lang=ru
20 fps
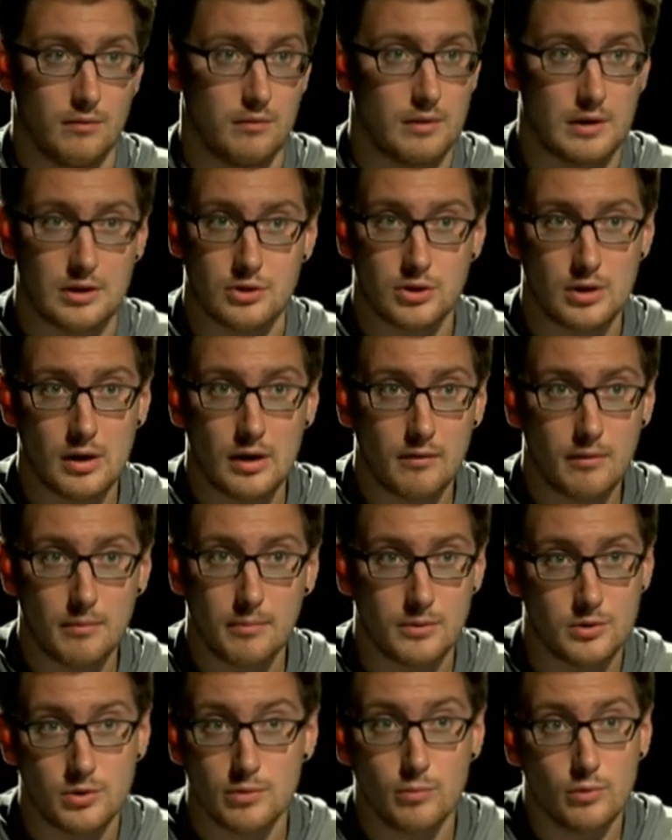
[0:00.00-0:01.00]
Варшава,
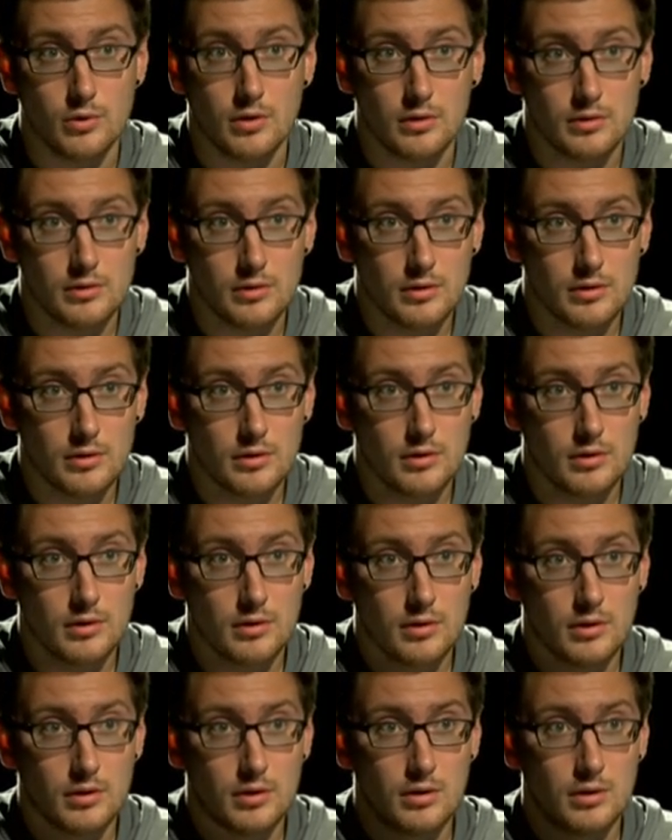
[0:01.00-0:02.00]
почему нет?
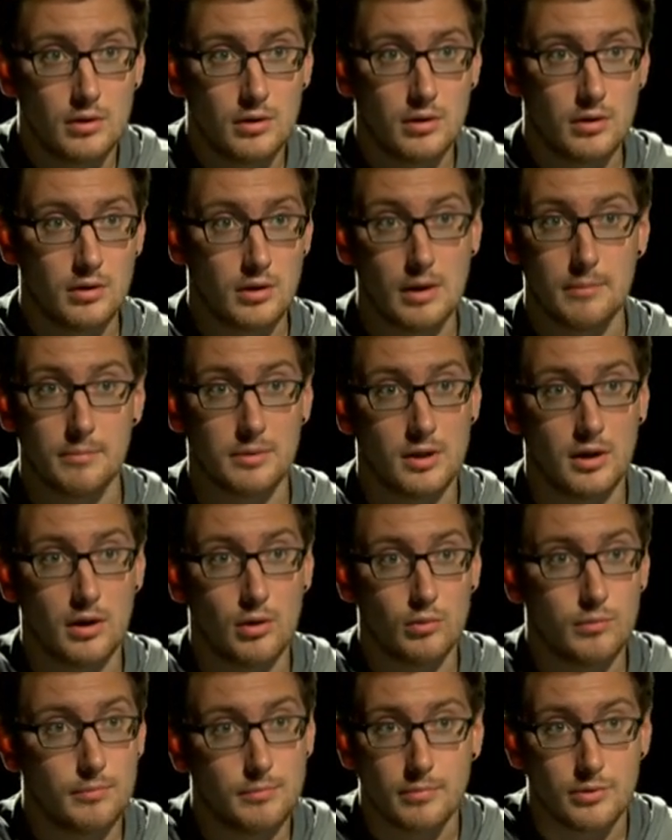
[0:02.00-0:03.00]
Угу.
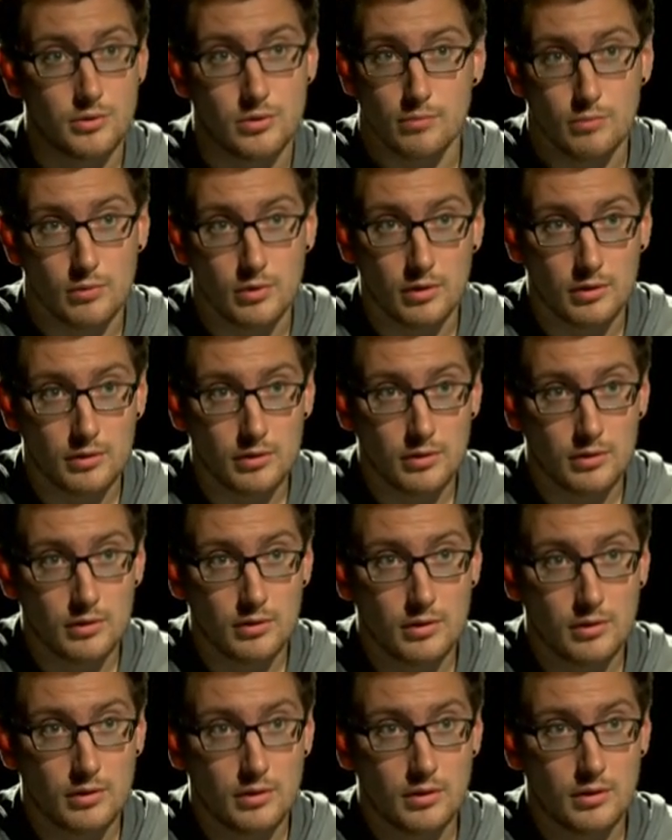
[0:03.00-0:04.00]
Кейптаун, почему нет?
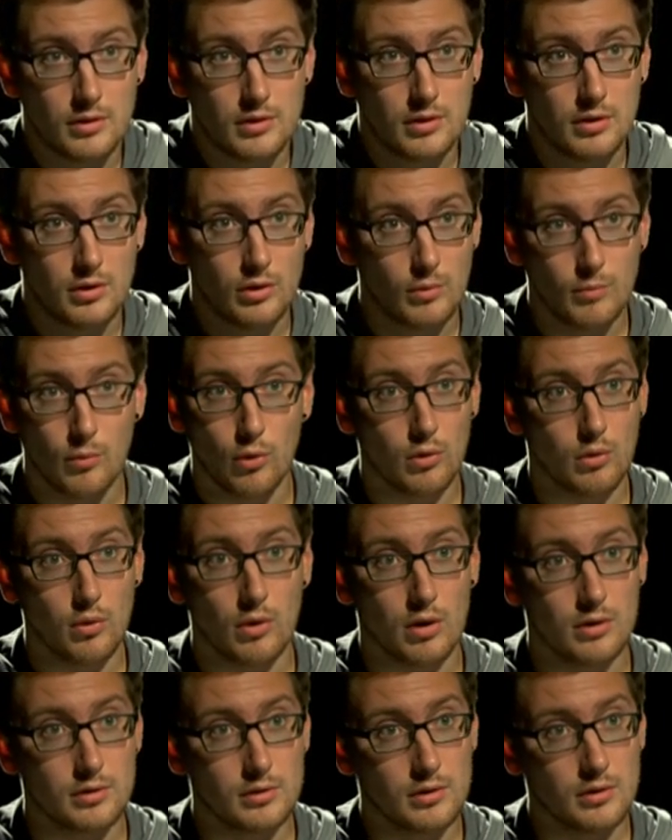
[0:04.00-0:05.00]
Любой
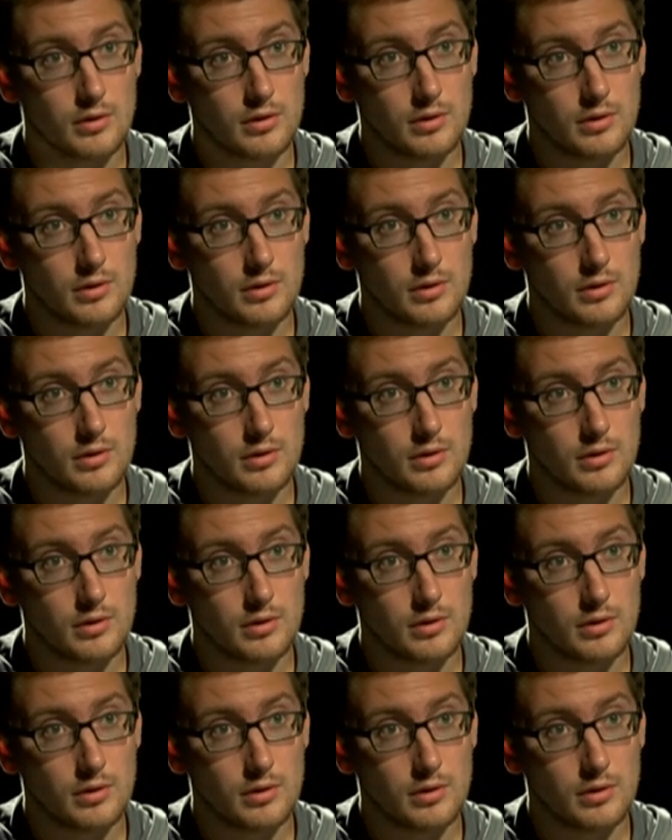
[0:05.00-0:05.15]
город.